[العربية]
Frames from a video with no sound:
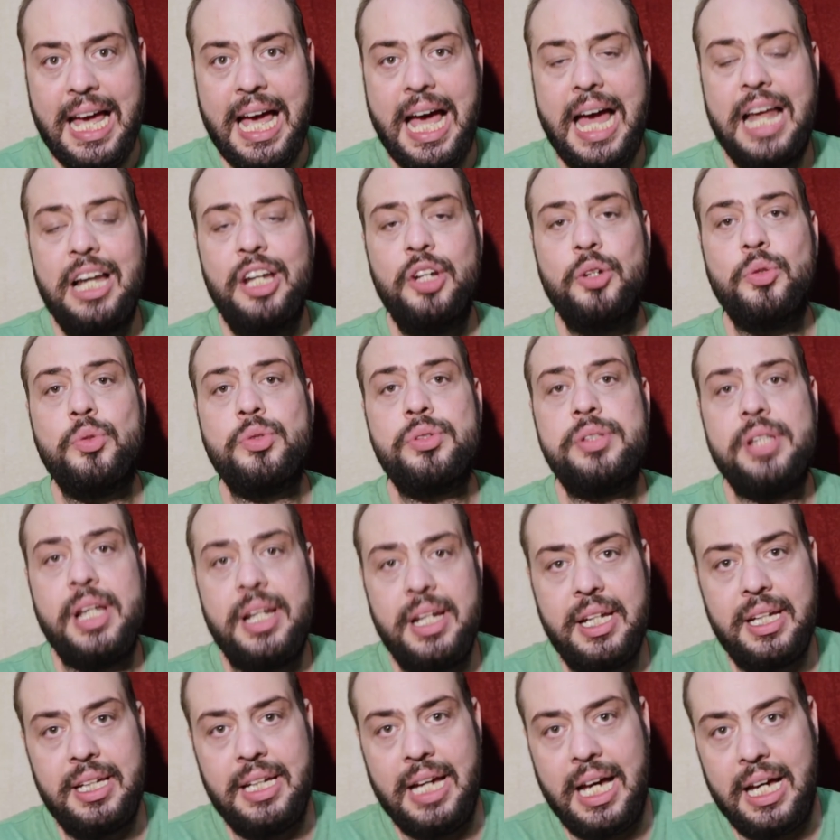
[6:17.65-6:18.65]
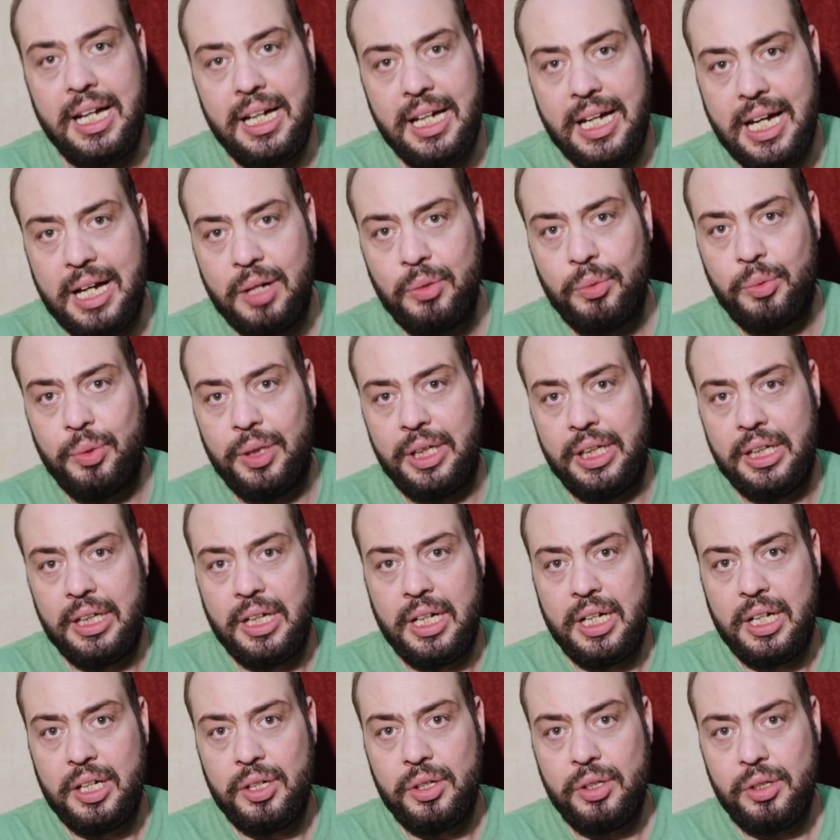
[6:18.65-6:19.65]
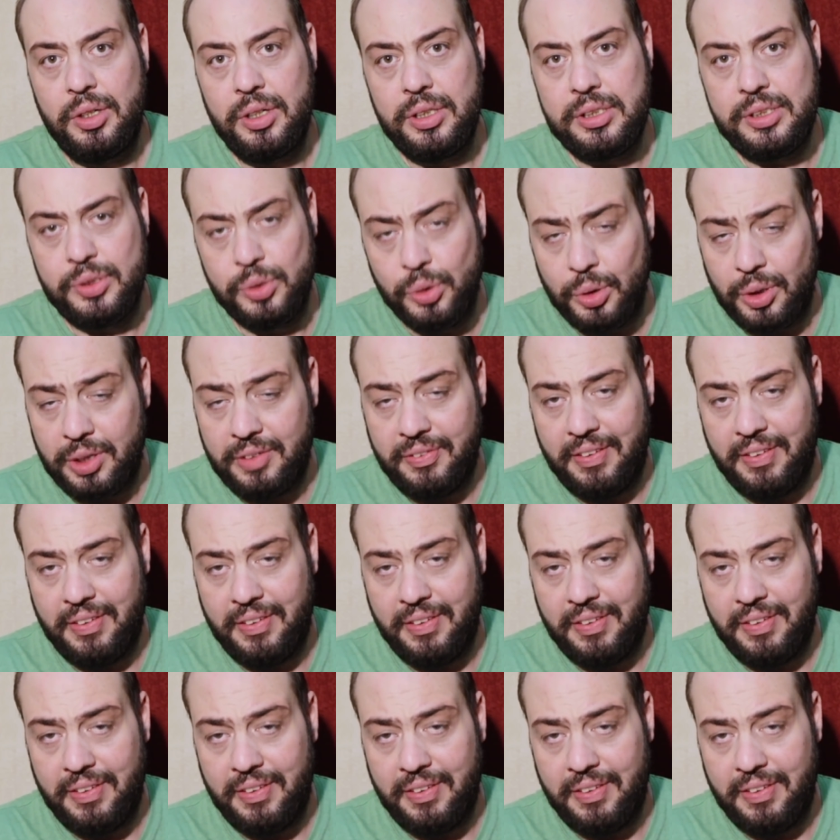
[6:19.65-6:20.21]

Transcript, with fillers: الأسرية أول زوج